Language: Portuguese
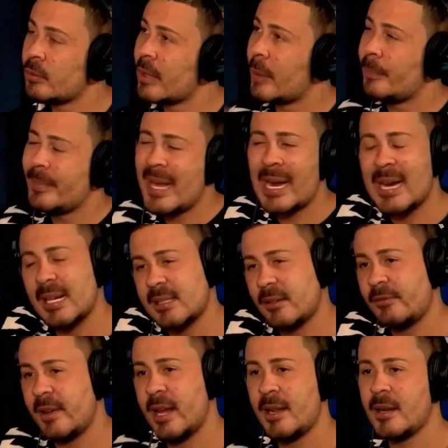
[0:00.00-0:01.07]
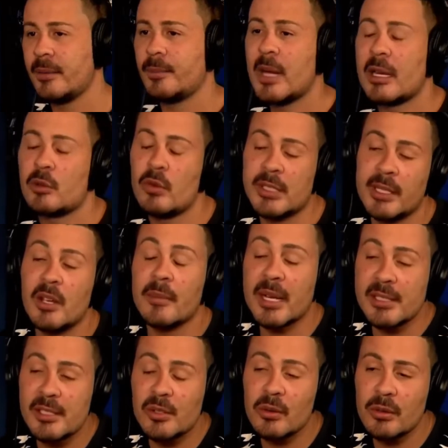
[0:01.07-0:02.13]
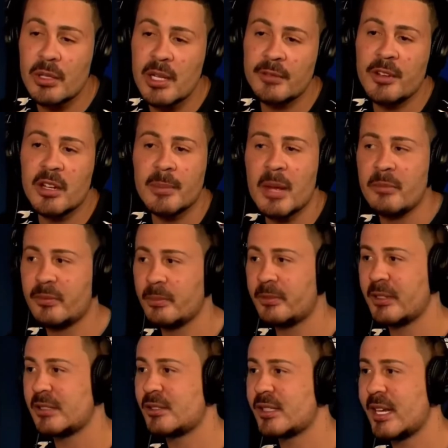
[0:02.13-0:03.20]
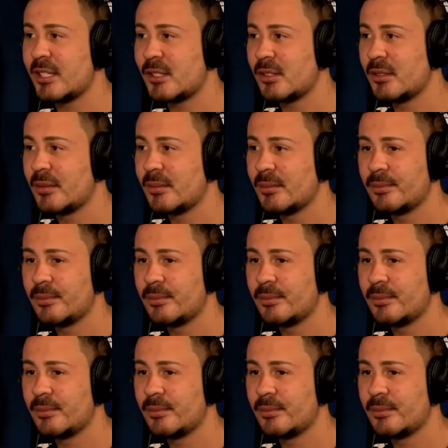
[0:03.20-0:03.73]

eu, na minha casa velha, a coisa que eu mais escondia foi que me fez sucesso.